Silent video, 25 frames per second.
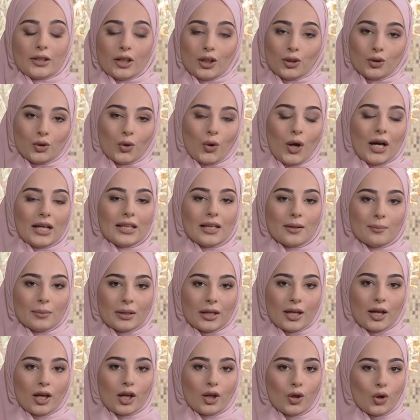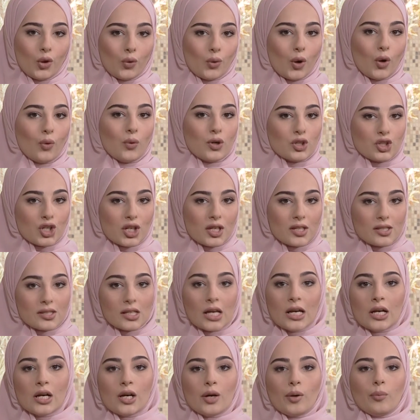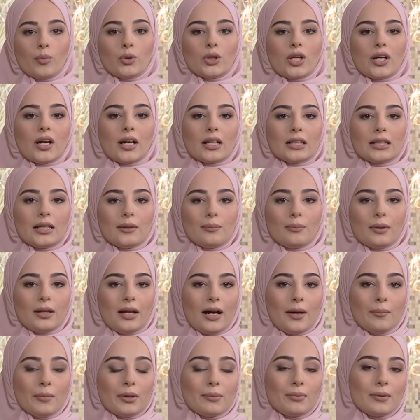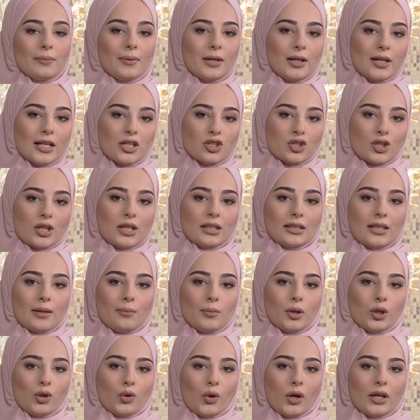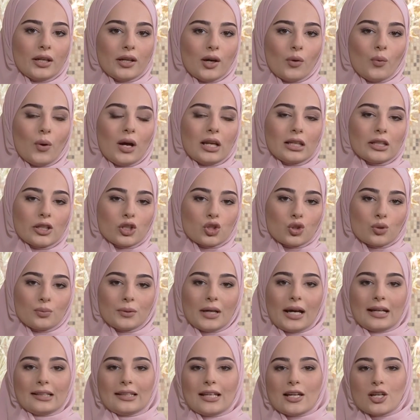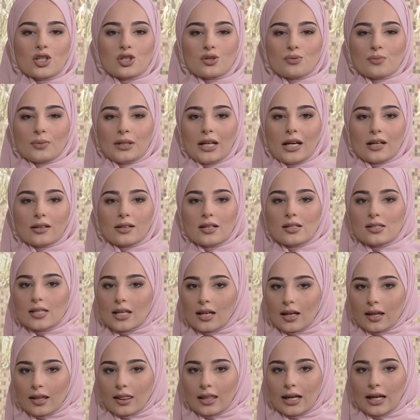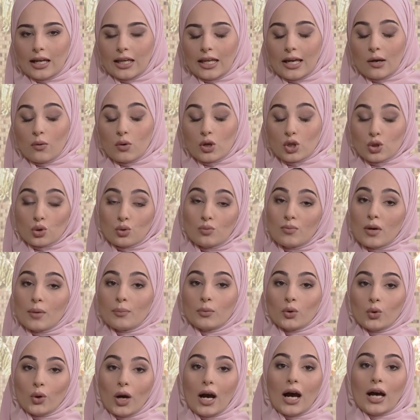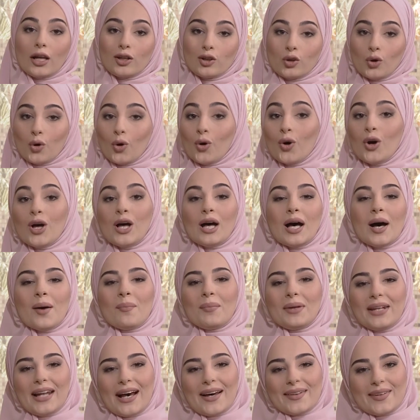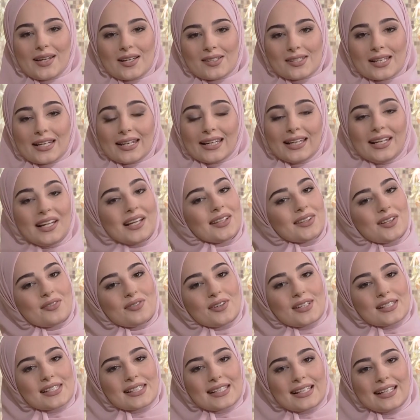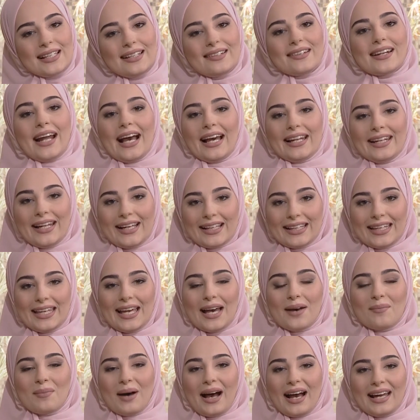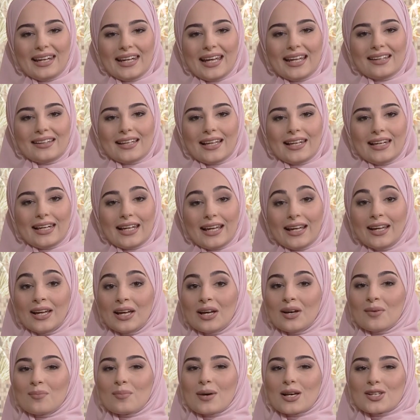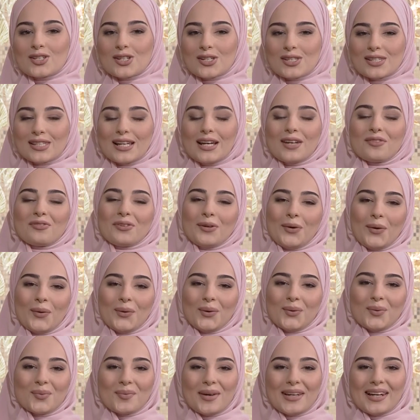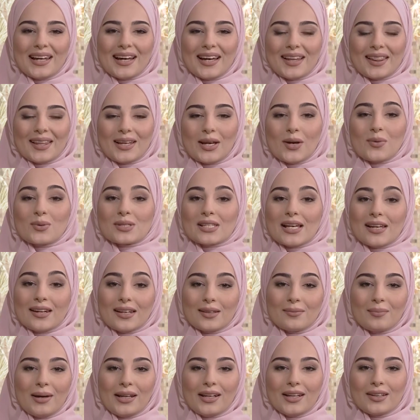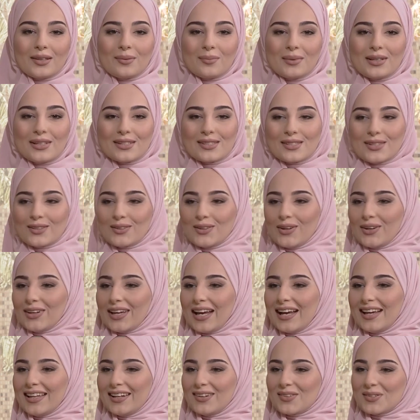عنده حدا من أهله وهو شخص متقدم بالعمر ببلش يهتم أنه أنا والدي شو بيحتاج من عناصر غذائية وشو ممنوع عنه من عناصر كل هالتفاصيل رح نحكيها مع عنان دله ماجستير في علوم الاغذيه وصارت معنا ضمن الاستديو يا اهلا